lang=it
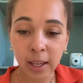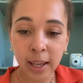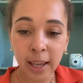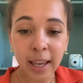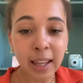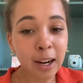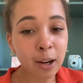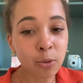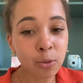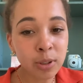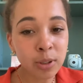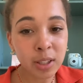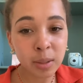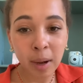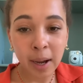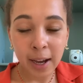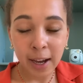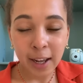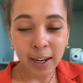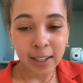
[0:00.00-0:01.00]
Era
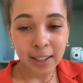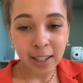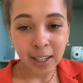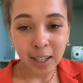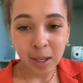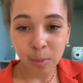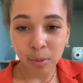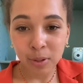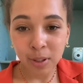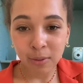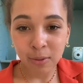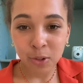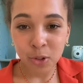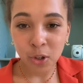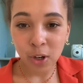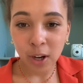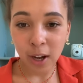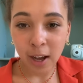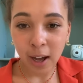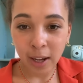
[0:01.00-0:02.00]
l'ultima carta che potevo
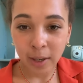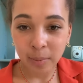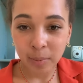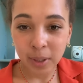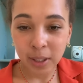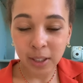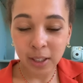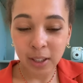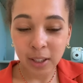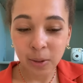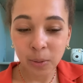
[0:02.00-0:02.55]
giocarmi,